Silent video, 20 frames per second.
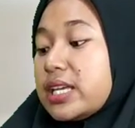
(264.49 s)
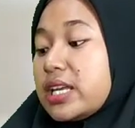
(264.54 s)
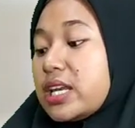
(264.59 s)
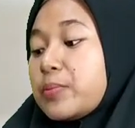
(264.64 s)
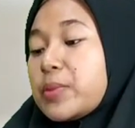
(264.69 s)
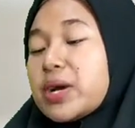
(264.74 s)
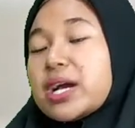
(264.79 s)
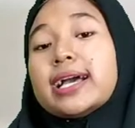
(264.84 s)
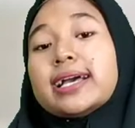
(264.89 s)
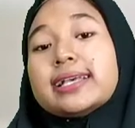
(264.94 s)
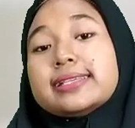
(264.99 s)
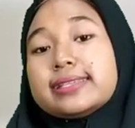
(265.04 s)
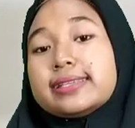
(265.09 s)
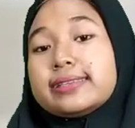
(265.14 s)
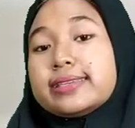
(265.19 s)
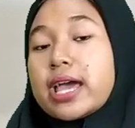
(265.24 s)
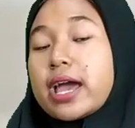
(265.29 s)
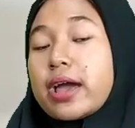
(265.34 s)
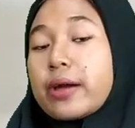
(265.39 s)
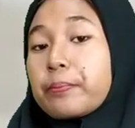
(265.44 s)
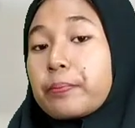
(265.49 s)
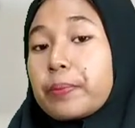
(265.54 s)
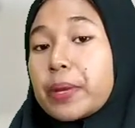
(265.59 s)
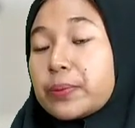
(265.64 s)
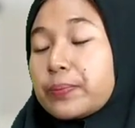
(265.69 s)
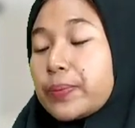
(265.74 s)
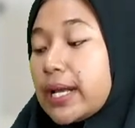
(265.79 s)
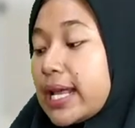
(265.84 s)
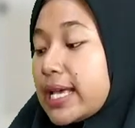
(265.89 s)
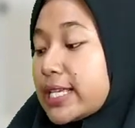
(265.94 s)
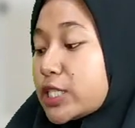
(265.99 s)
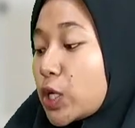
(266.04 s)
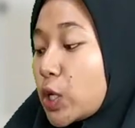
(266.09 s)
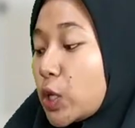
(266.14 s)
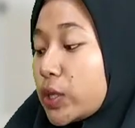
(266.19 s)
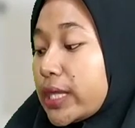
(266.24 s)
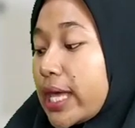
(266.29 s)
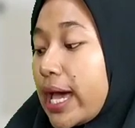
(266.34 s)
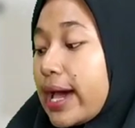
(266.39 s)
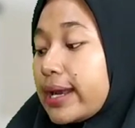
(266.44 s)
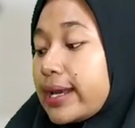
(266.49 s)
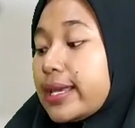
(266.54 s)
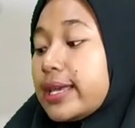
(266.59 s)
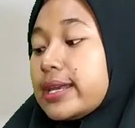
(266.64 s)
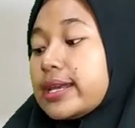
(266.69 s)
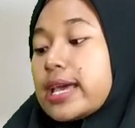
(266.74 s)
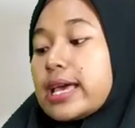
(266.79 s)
ini magazinnya 14 rotari